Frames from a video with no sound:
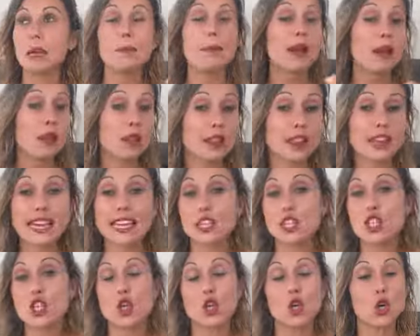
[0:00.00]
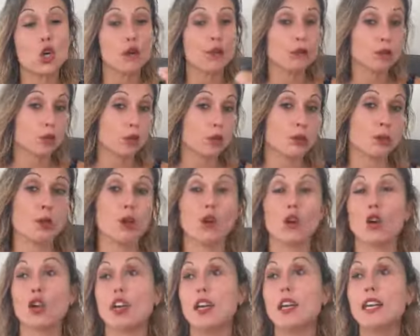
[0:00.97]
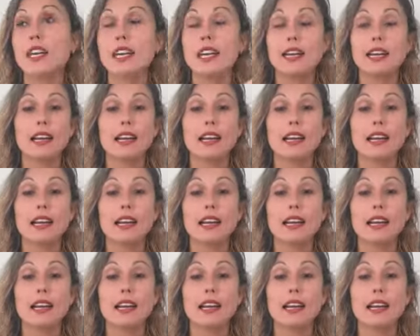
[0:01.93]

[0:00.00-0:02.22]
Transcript: baloncesto, fútbol,